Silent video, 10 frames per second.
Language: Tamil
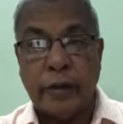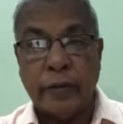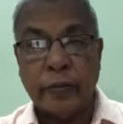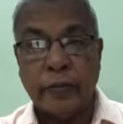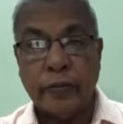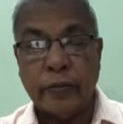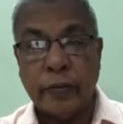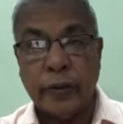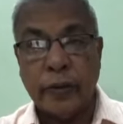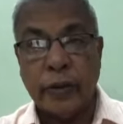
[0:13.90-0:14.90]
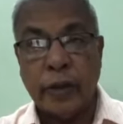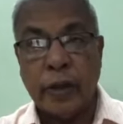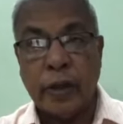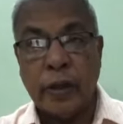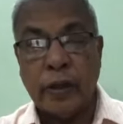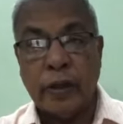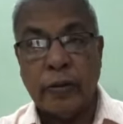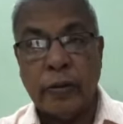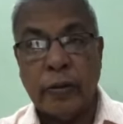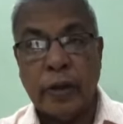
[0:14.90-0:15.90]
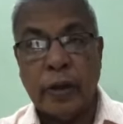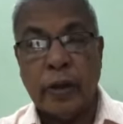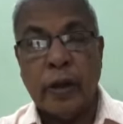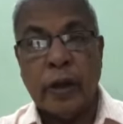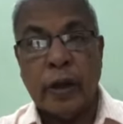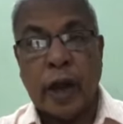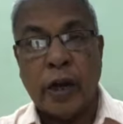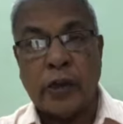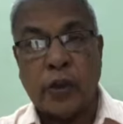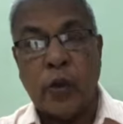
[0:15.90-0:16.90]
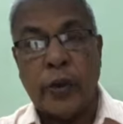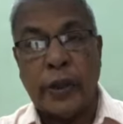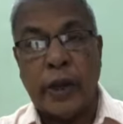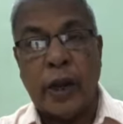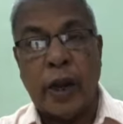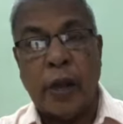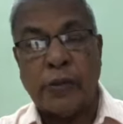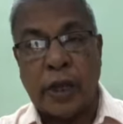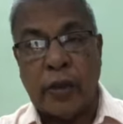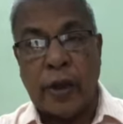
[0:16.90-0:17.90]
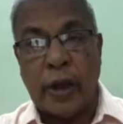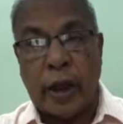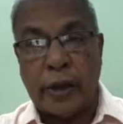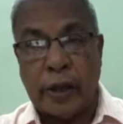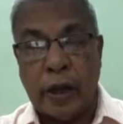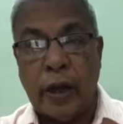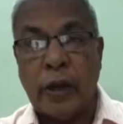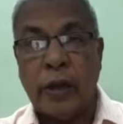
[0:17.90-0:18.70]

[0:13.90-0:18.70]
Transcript: நான் சொல்வதை எல்லாம் செய்வாயாகில் நான் சொல்வதை எல்லாம் செய்வாயாகில்